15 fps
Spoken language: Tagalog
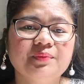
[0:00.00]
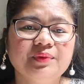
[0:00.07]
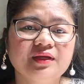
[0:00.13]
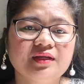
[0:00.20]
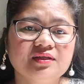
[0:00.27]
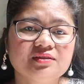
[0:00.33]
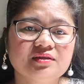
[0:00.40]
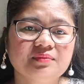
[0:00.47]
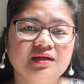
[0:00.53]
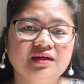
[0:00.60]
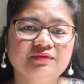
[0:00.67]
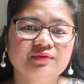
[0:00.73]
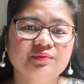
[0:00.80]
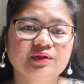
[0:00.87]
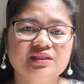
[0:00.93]
Pwedeng sa
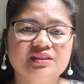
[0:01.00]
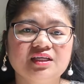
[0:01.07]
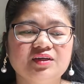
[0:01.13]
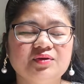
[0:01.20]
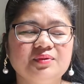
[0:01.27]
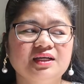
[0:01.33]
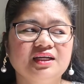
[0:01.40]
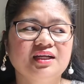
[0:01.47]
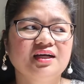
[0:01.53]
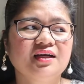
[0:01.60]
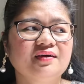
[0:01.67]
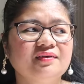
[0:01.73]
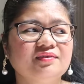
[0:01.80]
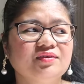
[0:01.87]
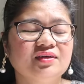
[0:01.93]
mga afam kasi, yung mga
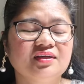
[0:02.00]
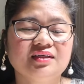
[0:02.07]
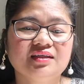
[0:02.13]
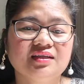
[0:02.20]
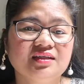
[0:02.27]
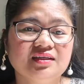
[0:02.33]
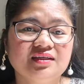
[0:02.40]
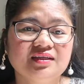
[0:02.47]
ginagawa nyo, eh,